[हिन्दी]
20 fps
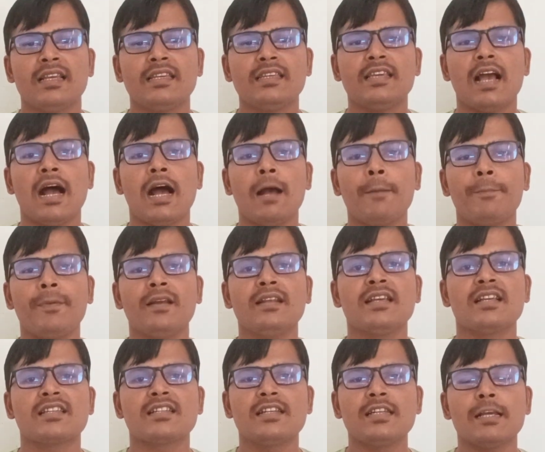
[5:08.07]
यहाँ पर
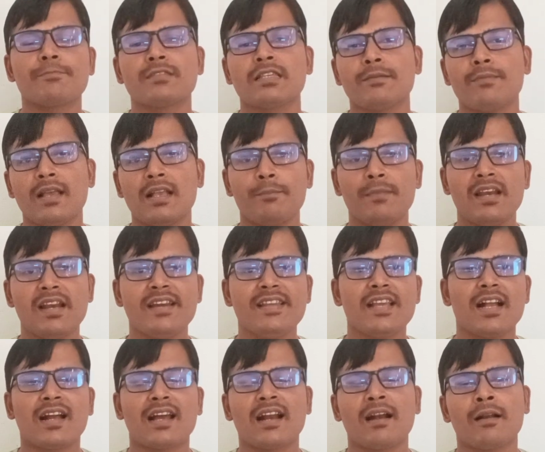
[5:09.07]
एच डी एफ सी बैंक
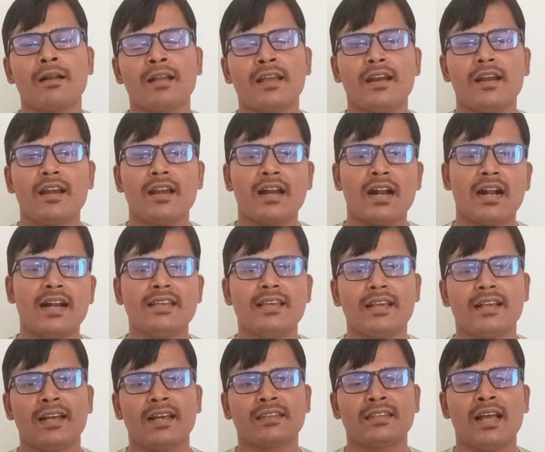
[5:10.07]
मिलनिया क्रेडिट कार्ड
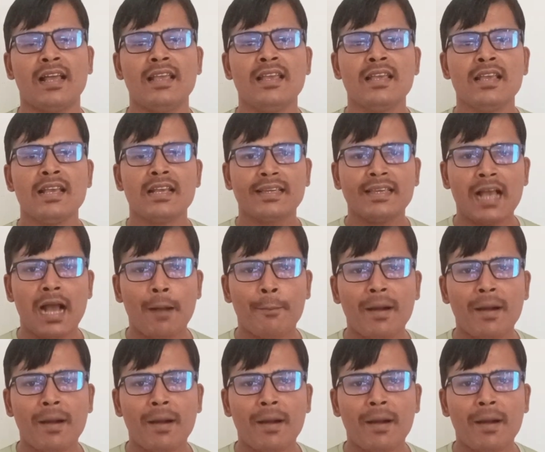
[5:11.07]
ये कहता है कि